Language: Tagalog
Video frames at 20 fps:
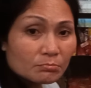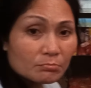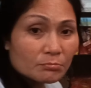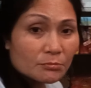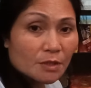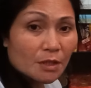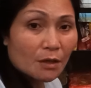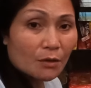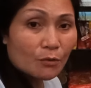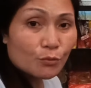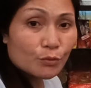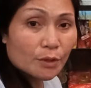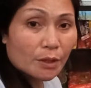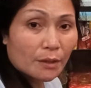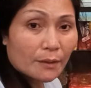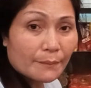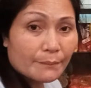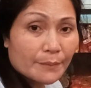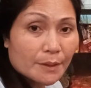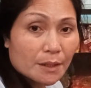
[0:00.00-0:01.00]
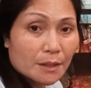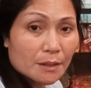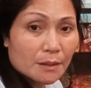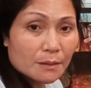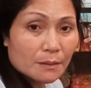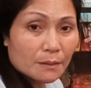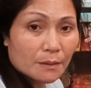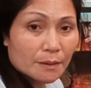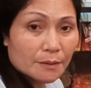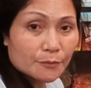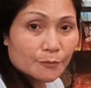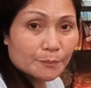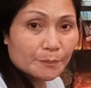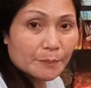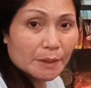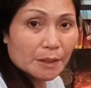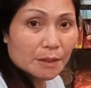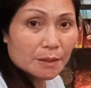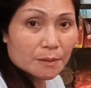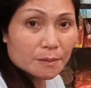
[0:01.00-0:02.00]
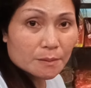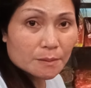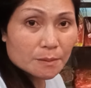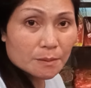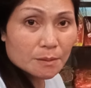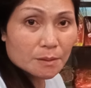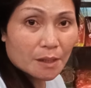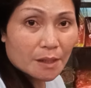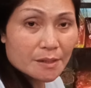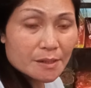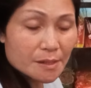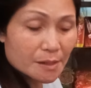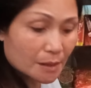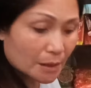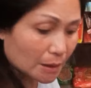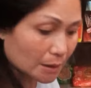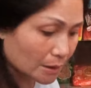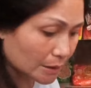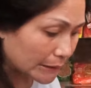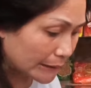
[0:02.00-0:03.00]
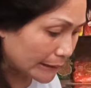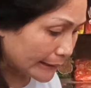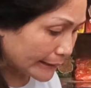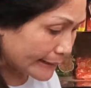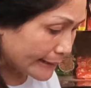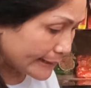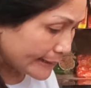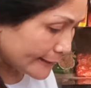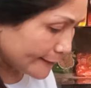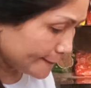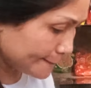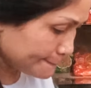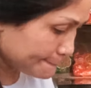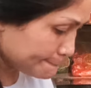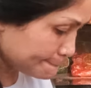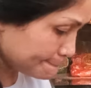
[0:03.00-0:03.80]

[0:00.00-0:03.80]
Hindi ako nakabili ng ano pala. Sunset green.